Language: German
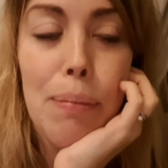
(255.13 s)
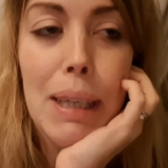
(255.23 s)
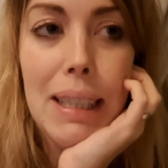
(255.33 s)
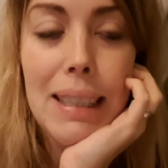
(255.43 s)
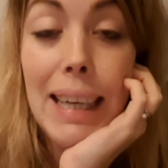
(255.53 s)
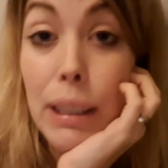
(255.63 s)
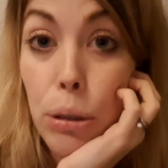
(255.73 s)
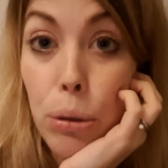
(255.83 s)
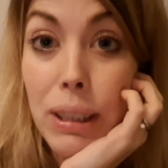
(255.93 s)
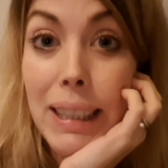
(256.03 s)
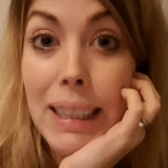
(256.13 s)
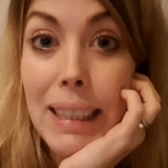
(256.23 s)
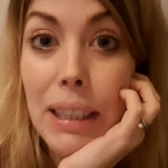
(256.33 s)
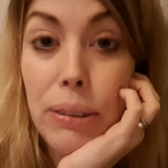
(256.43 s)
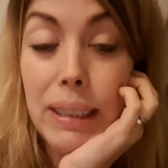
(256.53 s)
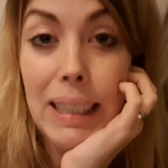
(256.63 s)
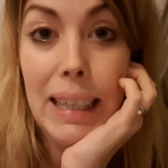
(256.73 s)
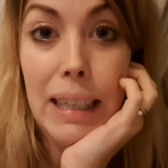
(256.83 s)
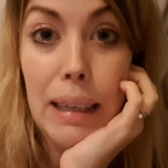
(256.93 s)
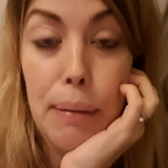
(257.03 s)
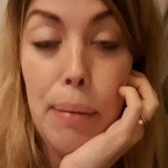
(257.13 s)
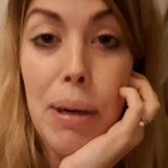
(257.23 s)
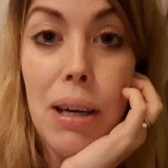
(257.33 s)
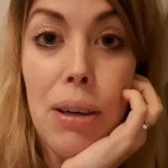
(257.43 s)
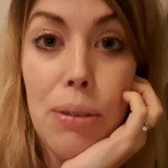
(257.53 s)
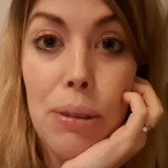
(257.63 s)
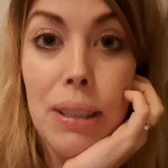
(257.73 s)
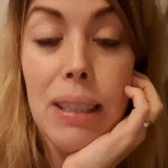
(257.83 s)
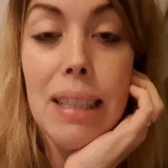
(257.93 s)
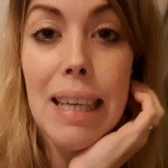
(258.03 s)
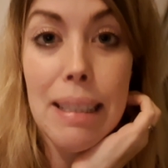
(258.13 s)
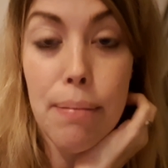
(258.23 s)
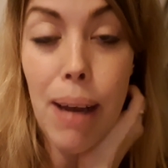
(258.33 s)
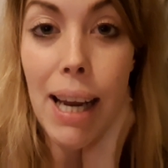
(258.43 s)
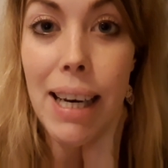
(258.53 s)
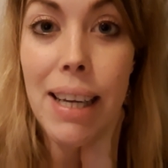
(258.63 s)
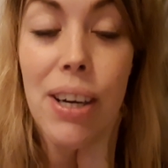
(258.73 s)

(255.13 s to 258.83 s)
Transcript: mit seinen Großeltern und seiner Mama und dessen Mann.